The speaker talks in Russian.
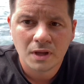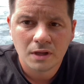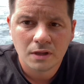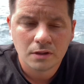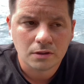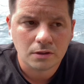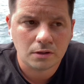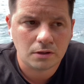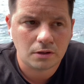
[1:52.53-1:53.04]

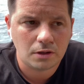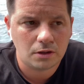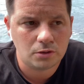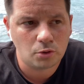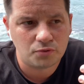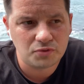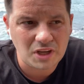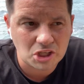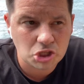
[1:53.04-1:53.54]
Э, но
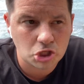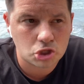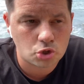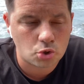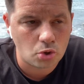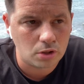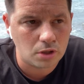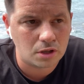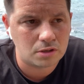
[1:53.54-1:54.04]
в наших
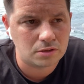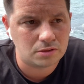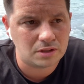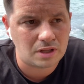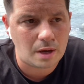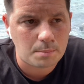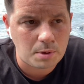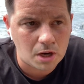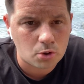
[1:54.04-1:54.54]
школах
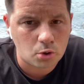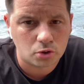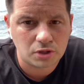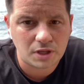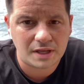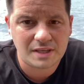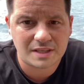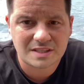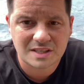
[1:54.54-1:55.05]
наоборот,
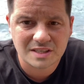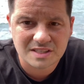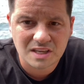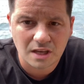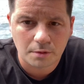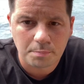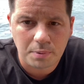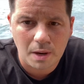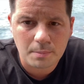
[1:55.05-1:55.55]
да, если ты
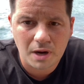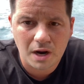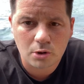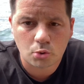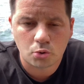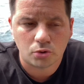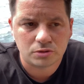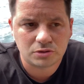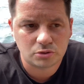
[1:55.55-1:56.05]
сделал
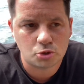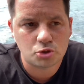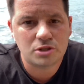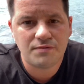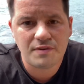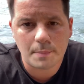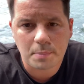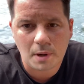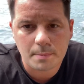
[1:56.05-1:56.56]
помарку, то есть
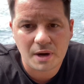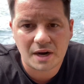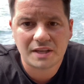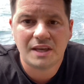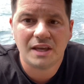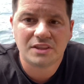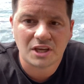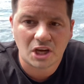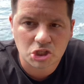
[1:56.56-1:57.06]
две
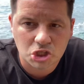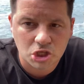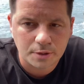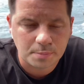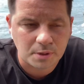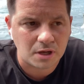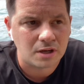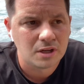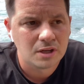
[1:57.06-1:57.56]
помарки это
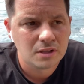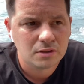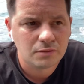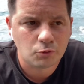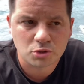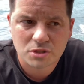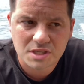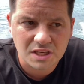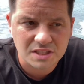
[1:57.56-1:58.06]
ошибка.
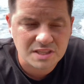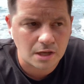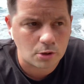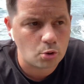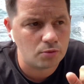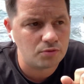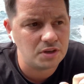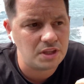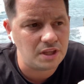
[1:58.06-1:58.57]
Вот здесь
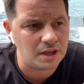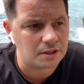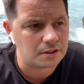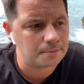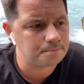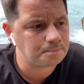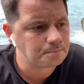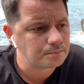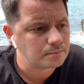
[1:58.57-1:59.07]
такого нет.
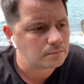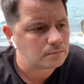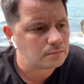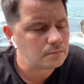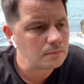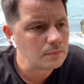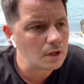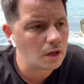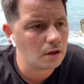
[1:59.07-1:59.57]

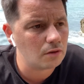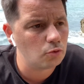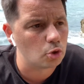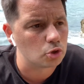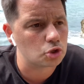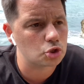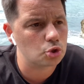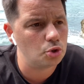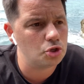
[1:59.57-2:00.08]

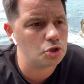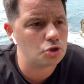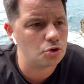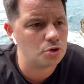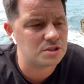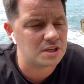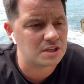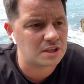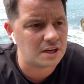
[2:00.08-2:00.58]
Вот, что еще
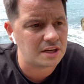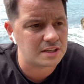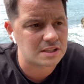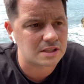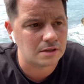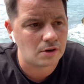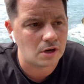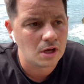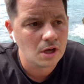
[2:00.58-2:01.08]
из
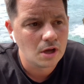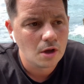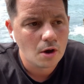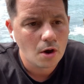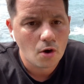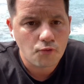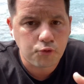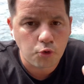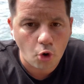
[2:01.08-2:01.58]
интересного?
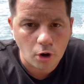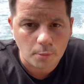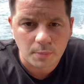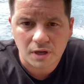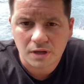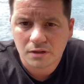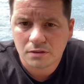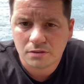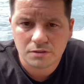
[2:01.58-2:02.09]

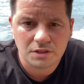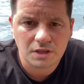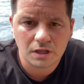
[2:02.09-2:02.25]
Формы. Нет